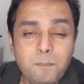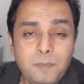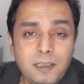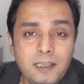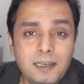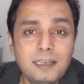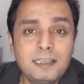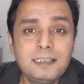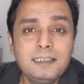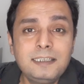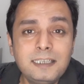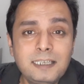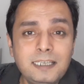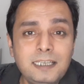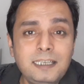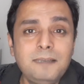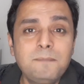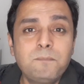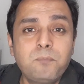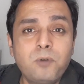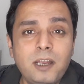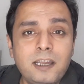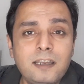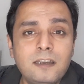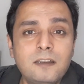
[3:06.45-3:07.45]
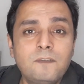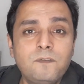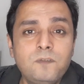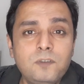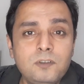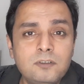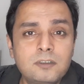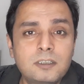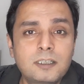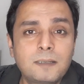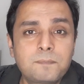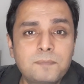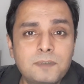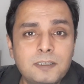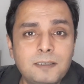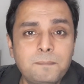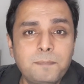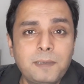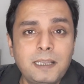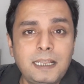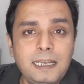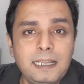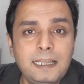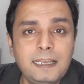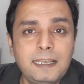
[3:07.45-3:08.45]
मेरा यही पॉइंट ऑफ व्यू सबसे
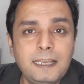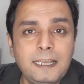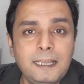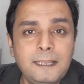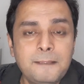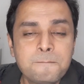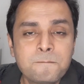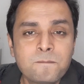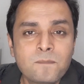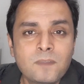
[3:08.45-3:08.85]
पहले है